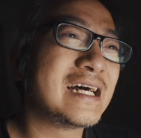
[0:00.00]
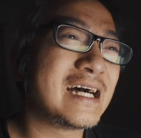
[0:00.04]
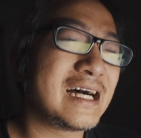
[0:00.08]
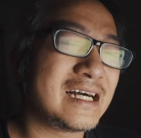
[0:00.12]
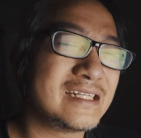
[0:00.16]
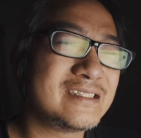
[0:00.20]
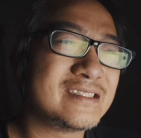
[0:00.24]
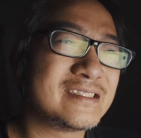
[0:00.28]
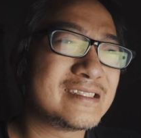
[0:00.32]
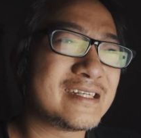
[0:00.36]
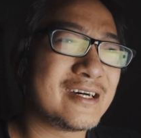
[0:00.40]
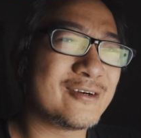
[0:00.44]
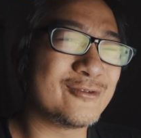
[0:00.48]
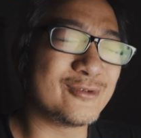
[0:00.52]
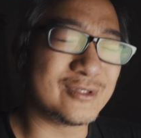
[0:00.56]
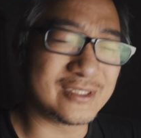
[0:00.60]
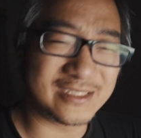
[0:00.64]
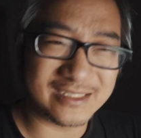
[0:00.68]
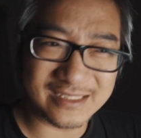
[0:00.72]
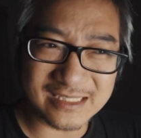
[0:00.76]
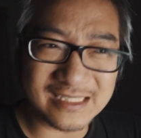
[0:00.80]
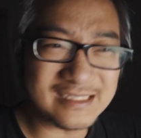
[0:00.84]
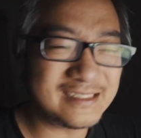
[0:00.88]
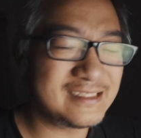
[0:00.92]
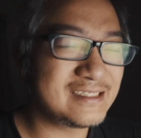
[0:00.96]
按照我
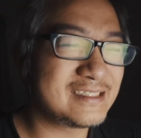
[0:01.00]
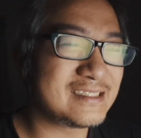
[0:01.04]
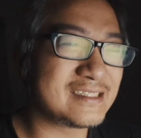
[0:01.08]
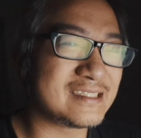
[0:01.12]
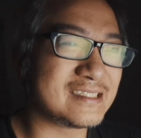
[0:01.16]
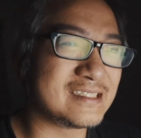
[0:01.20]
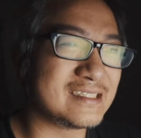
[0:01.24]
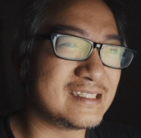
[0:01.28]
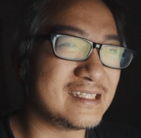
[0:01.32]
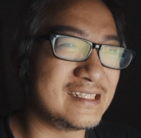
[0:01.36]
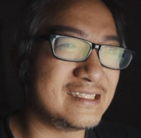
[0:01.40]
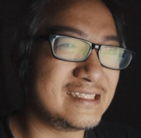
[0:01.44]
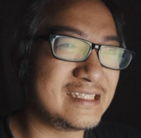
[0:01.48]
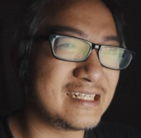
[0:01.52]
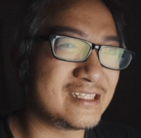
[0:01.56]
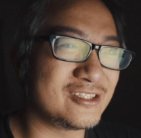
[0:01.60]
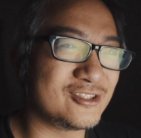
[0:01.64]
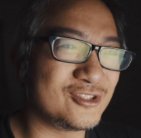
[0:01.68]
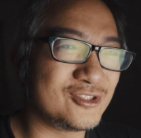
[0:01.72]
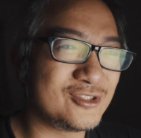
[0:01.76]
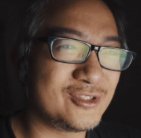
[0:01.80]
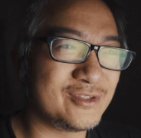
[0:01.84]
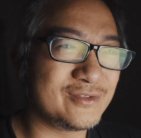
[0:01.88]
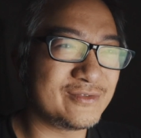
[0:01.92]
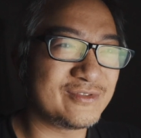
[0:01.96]
真实的这样
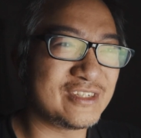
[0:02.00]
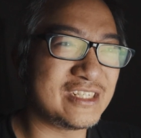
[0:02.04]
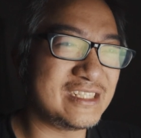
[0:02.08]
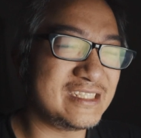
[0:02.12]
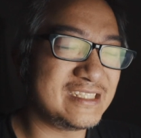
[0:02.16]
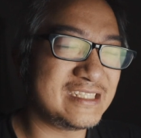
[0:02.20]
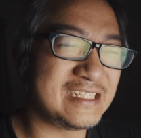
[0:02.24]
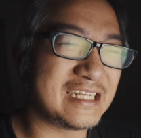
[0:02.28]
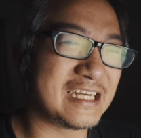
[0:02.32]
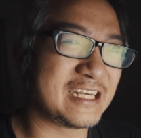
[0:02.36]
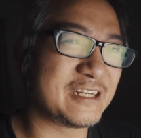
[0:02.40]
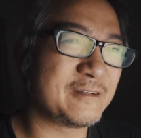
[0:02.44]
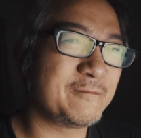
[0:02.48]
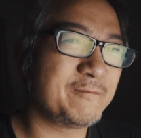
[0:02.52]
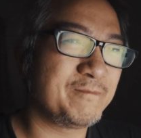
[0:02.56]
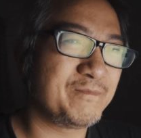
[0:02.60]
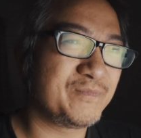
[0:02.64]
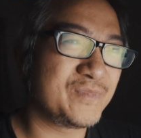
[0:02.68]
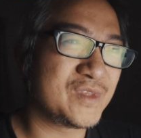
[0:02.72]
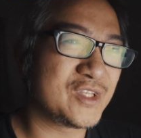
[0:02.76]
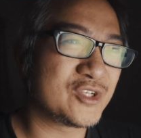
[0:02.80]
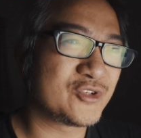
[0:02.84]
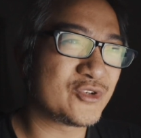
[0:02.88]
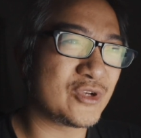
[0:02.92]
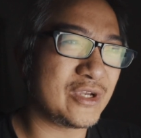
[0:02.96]
子去分享，
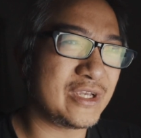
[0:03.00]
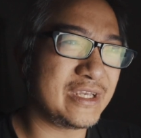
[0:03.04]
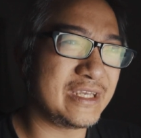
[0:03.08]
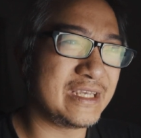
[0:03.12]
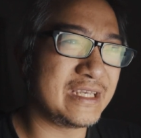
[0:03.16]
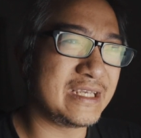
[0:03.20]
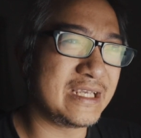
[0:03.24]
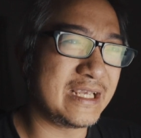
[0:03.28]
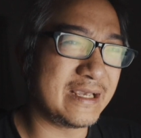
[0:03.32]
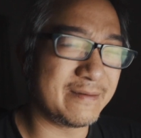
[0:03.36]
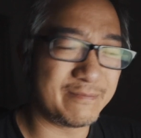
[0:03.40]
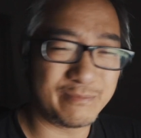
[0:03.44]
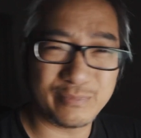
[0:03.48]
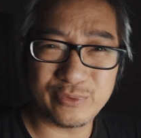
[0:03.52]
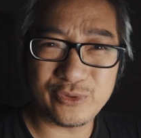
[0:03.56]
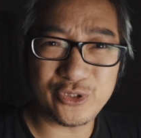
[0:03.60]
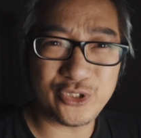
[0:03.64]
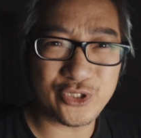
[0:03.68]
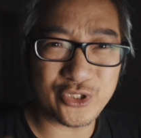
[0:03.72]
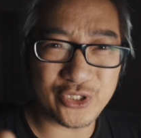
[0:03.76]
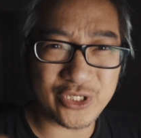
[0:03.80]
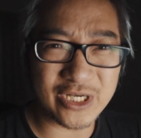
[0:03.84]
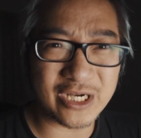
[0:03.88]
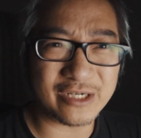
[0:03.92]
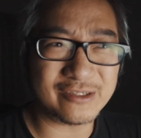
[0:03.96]
所以也不
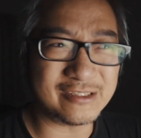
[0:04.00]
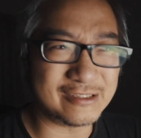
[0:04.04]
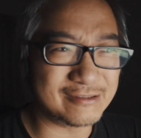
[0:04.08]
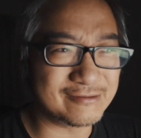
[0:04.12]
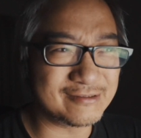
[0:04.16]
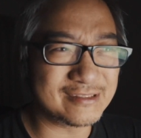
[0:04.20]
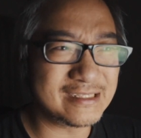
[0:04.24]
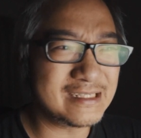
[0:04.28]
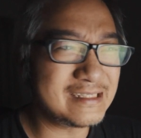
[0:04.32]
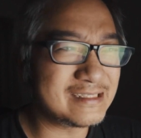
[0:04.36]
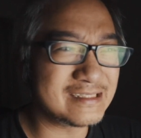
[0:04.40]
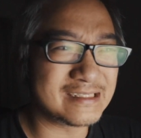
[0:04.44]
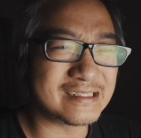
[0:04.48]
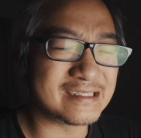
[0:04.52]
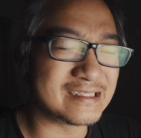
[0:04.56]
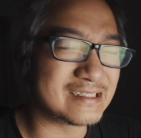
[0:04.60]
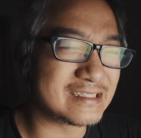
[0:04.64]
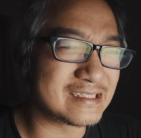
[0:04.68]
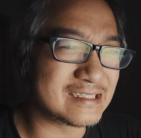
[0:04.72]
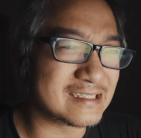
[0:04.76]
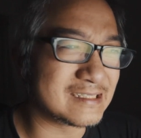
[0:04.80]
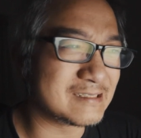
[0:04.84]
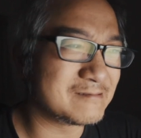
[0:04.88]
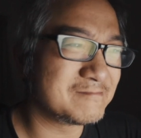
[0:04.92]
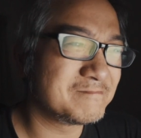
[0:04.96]
需要有任何
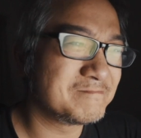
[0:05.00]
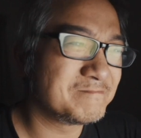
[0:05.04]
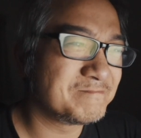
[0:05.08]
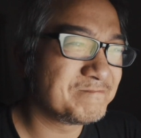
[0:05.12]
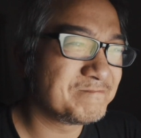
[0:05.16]
的